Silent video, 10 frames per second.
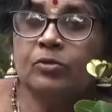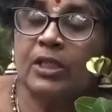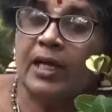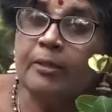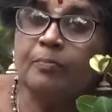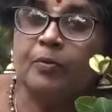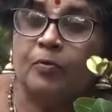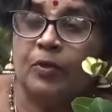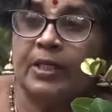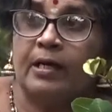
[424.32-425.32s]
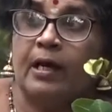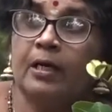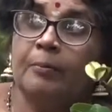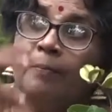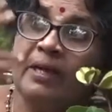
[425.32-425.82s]
ஒரு தடுப்பு
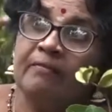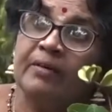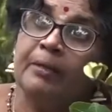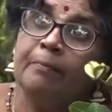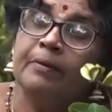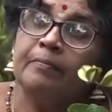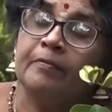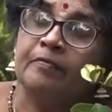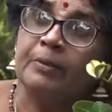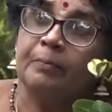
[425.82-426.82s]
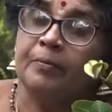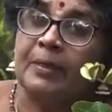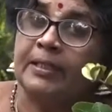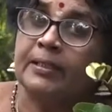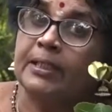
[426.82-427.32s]
முறையாக இப்படி வேம்ப வேப்பு
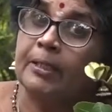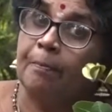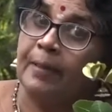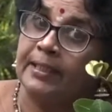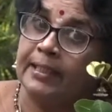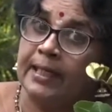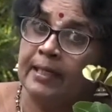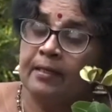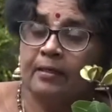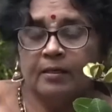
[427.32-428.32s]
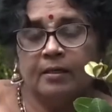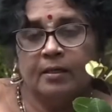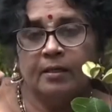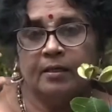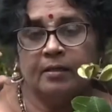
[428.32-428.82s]
மரத்தின் பட்டை
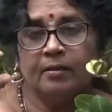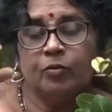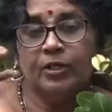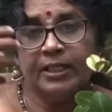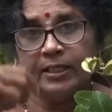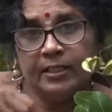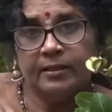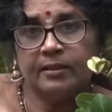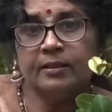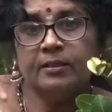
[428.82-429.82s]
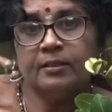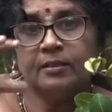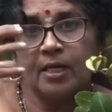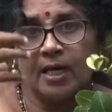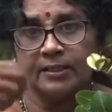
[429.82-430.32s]
குடிநீர் எடுத்து
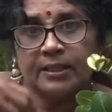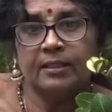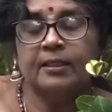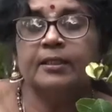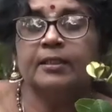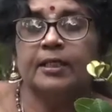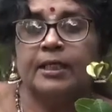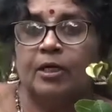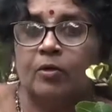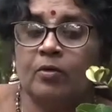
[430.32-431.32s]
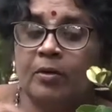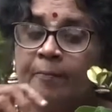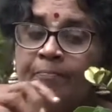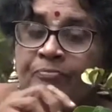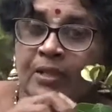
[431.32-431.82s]
காய்ச்சலுக்கு எடுக்கிறீங்களோ
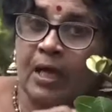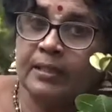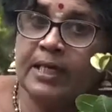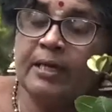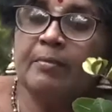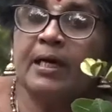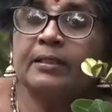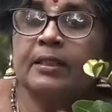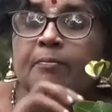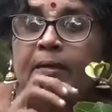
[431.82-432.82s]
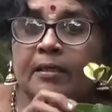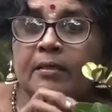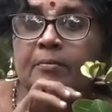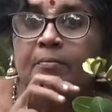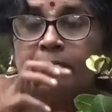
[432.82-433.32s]
அதே மாதிரி
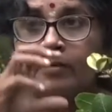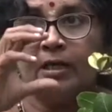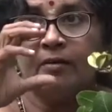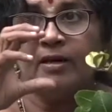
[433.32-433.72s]
மருதம் நல்ல